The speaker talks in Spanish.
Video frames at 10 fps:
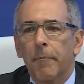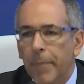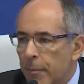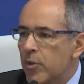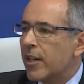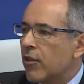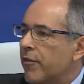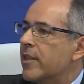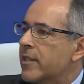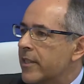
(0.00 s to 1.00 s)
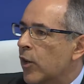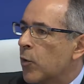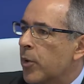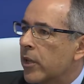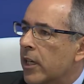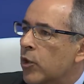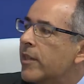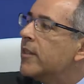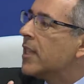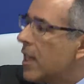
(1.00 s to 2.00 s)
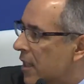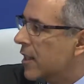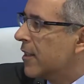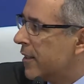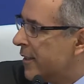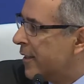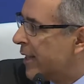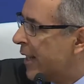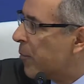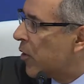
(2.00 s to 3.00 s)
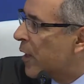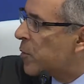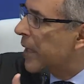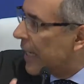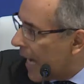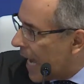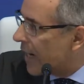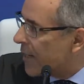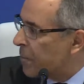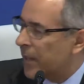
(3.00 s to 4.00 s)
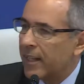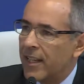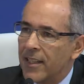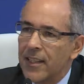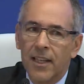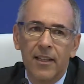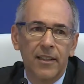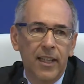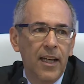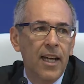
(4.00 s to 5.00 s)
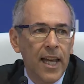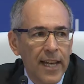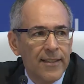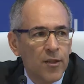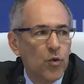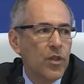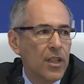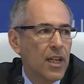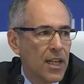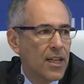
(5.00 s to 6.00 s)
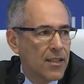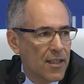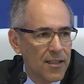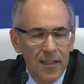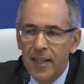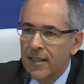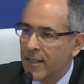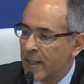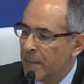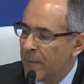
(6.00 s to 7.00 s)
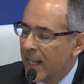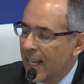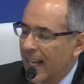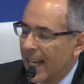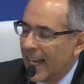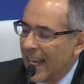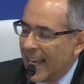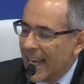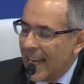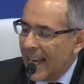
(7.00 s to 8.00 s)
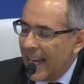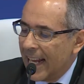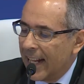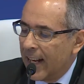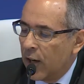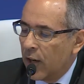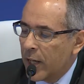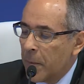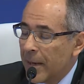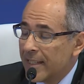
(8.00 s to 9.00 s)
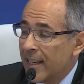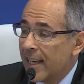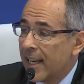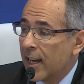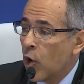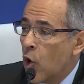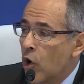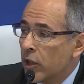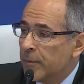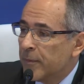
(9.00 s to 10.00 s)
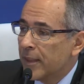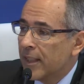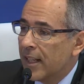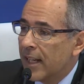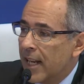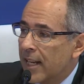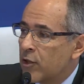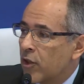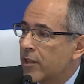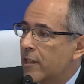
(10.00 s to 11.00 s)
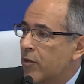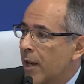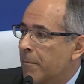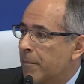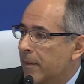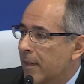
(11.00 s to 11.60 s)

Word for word: vamos a convencerlos porque no entienden y, tenemos que explicarles para que entiendan que es de su interés que sea así. Eh, lo que pasa es que con la elección de Trump,